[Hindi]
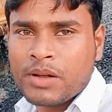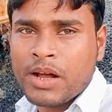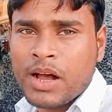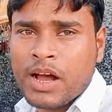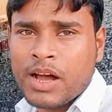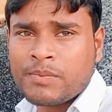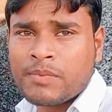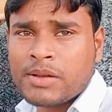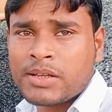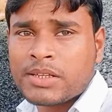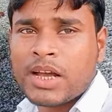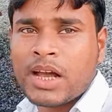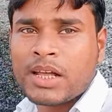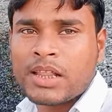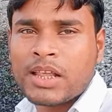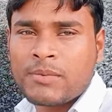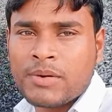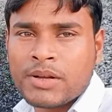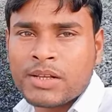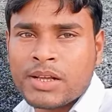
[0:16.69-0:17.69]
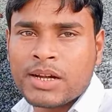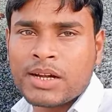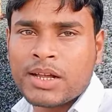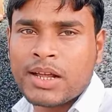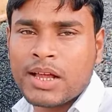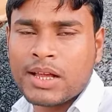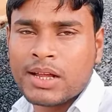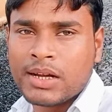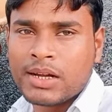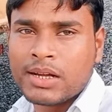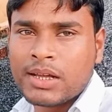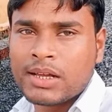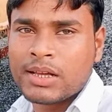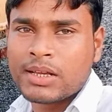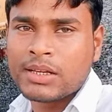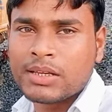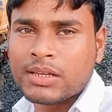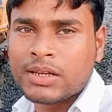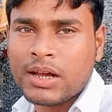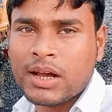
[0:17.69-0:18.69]
घर में ज़्यादा बजट है गिट्टी
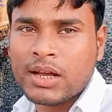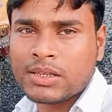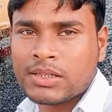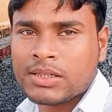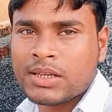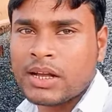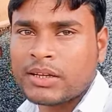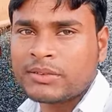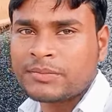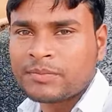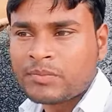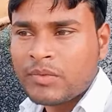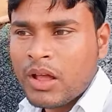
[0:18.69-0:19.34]
की खर्च है